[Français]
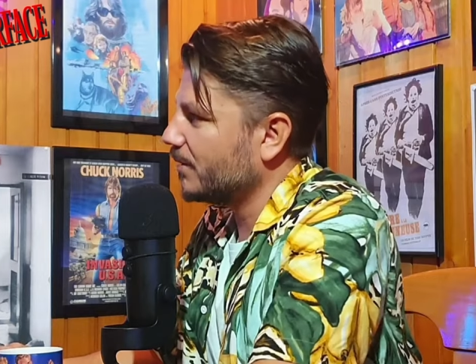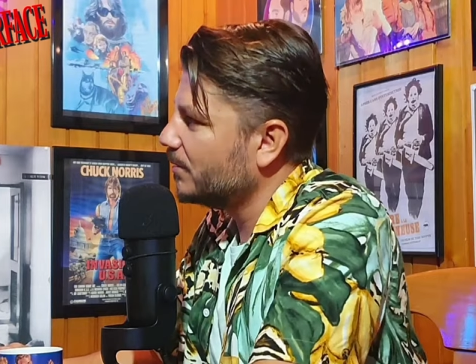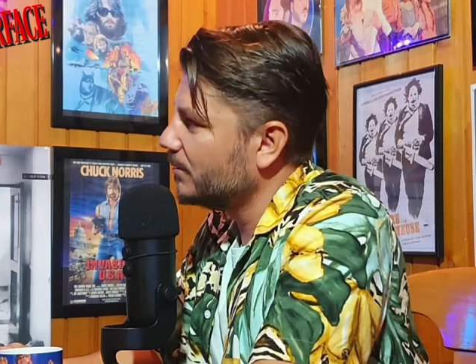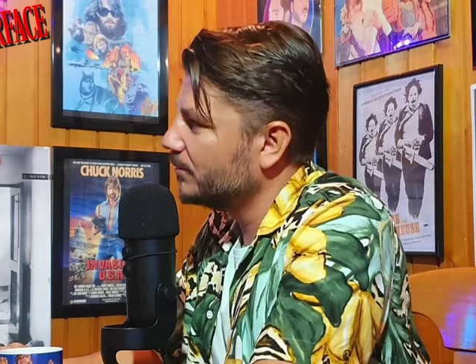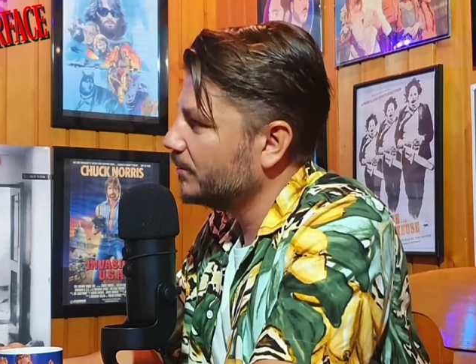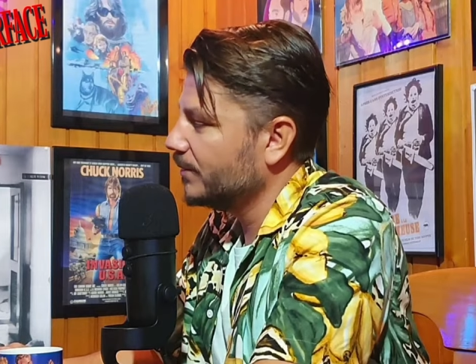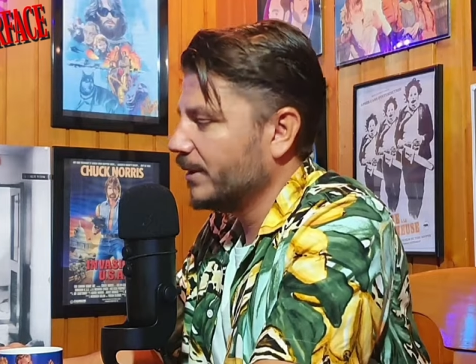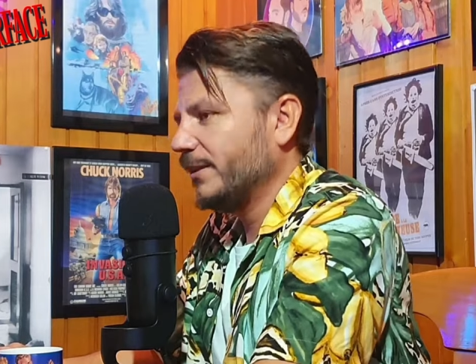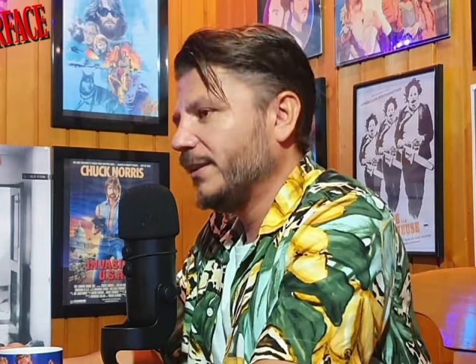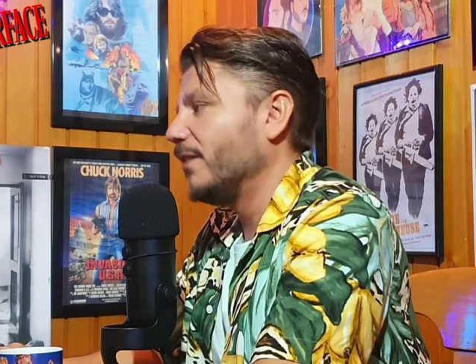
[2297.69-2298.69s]
Bah, c'est
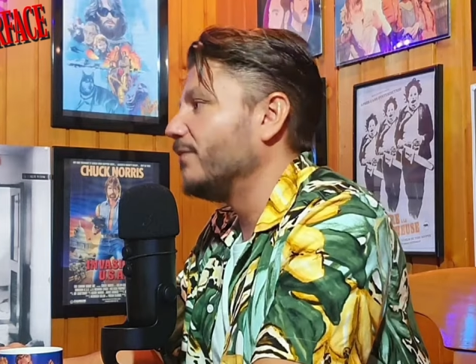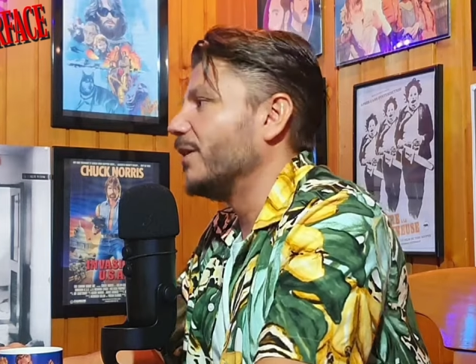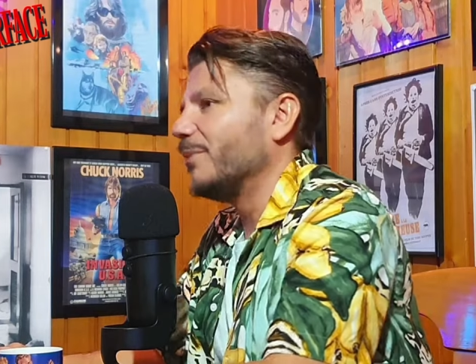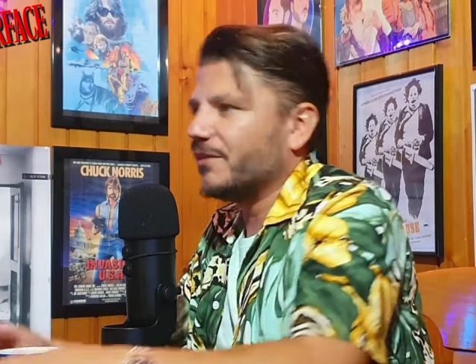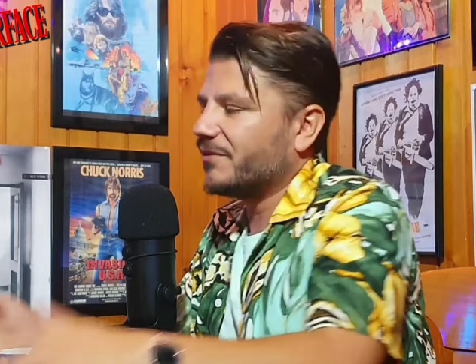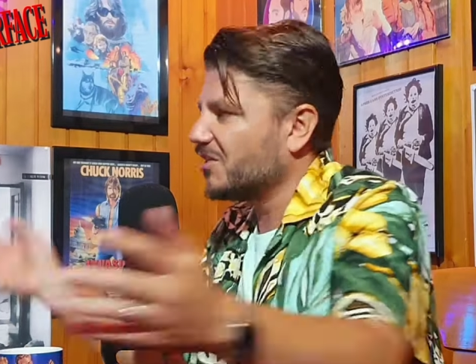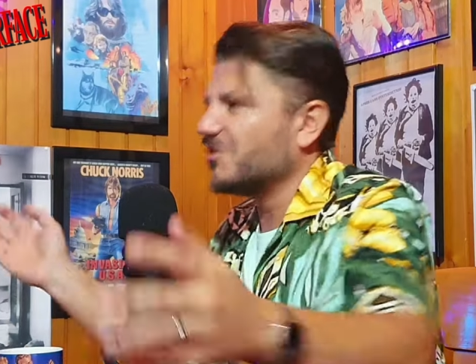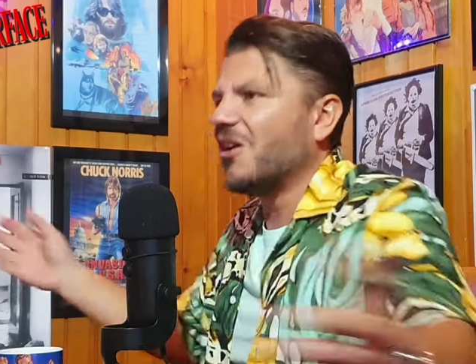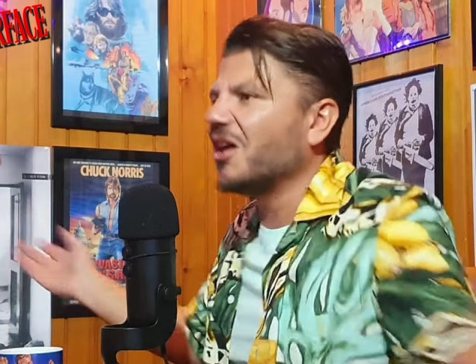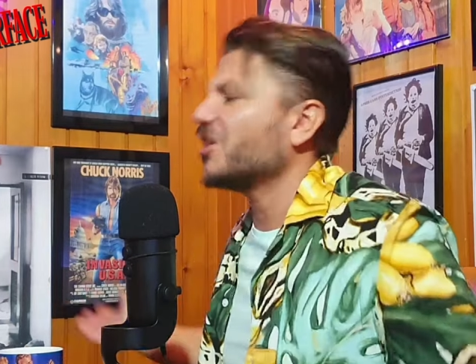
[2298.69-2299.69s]
exactement enfin, ça. bref, il
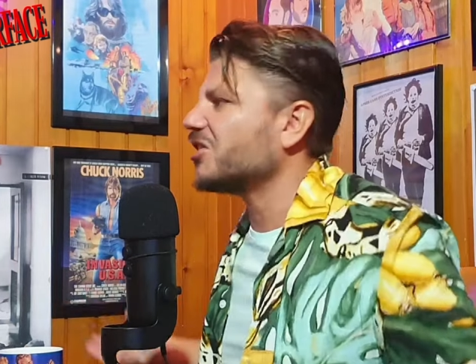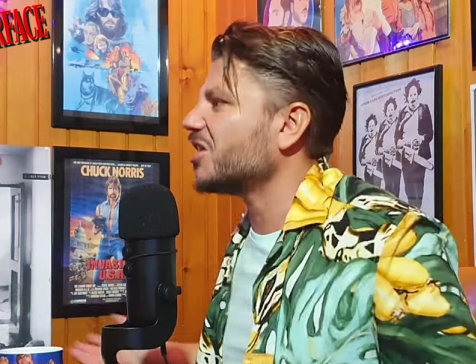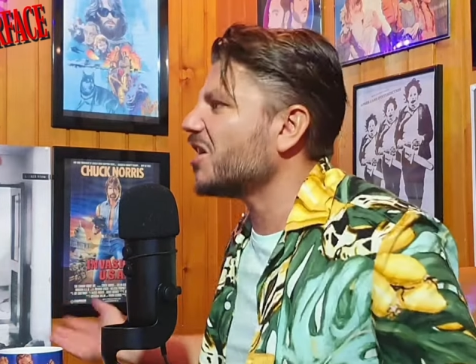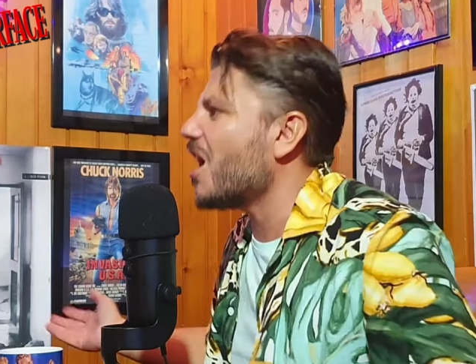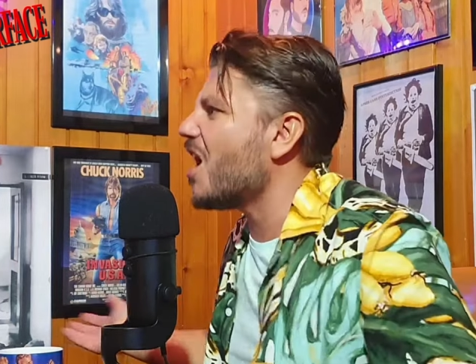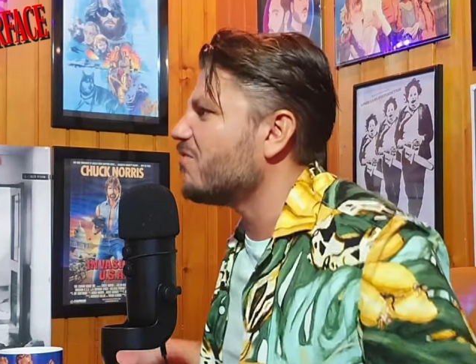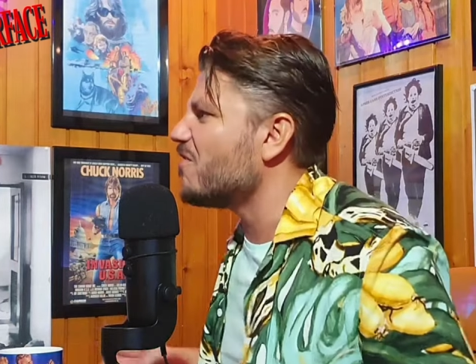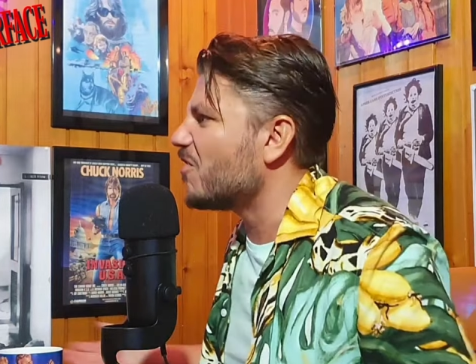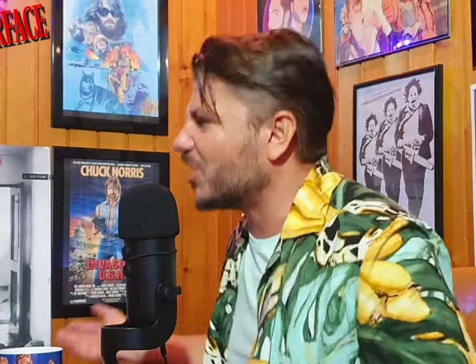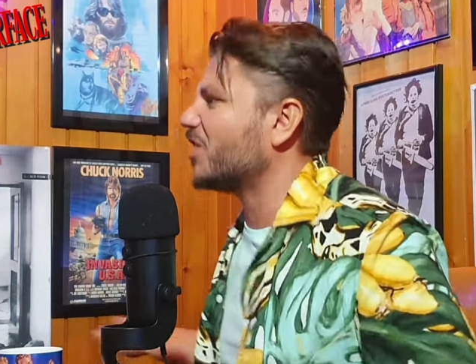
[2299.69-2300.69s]
sort. Hein. qu'est-ce qu'il y a, vous
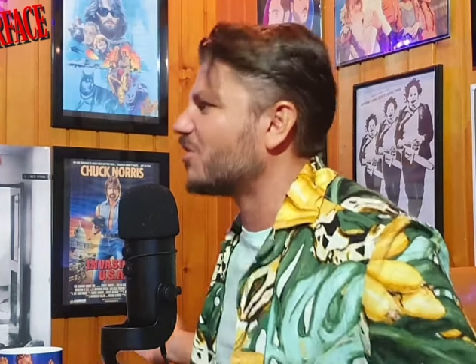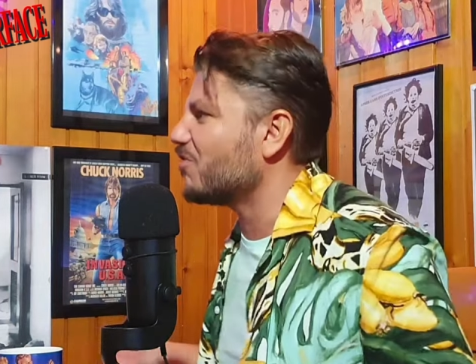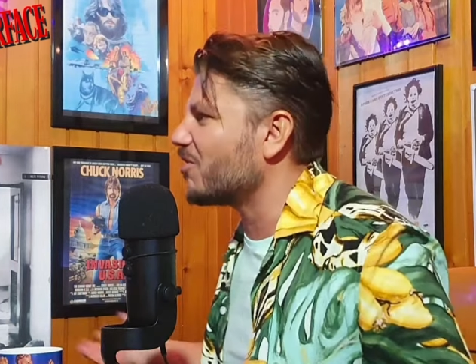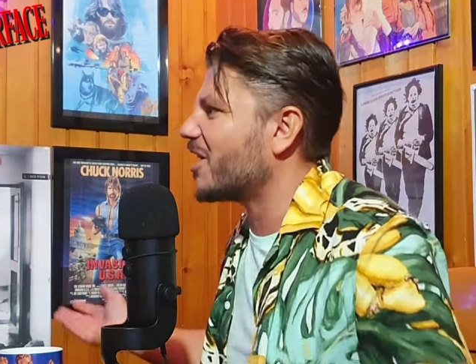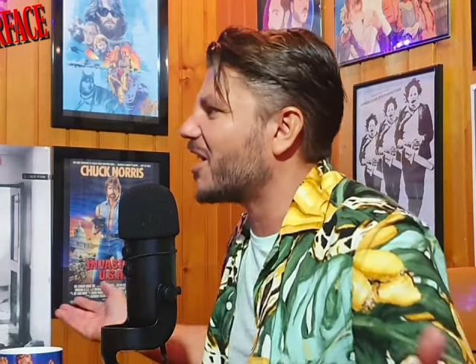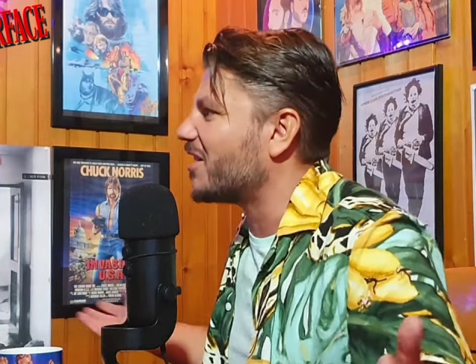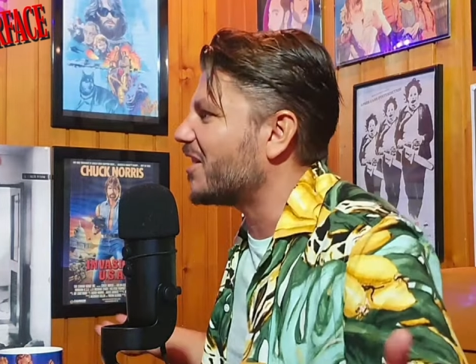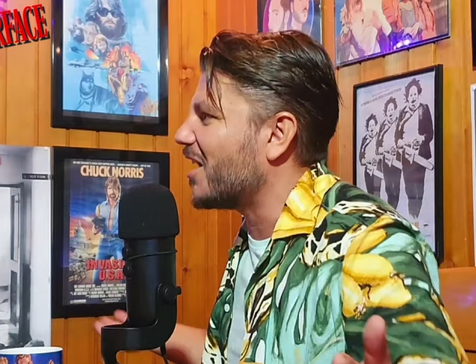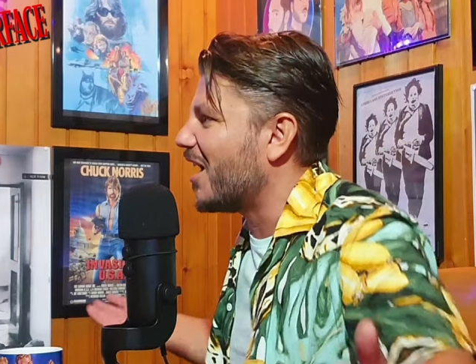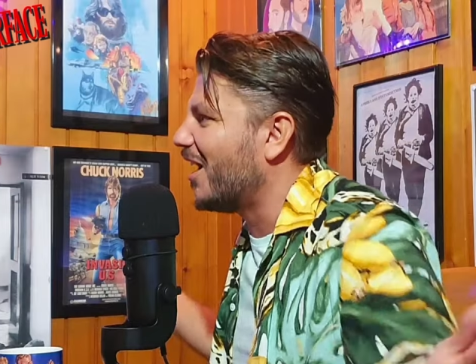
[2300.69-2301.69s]
Qu'est-ce que vous ah,
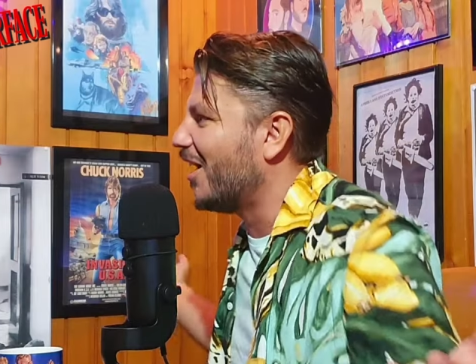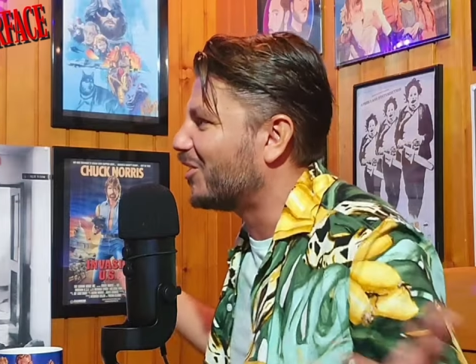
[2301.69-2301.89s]
regardez Et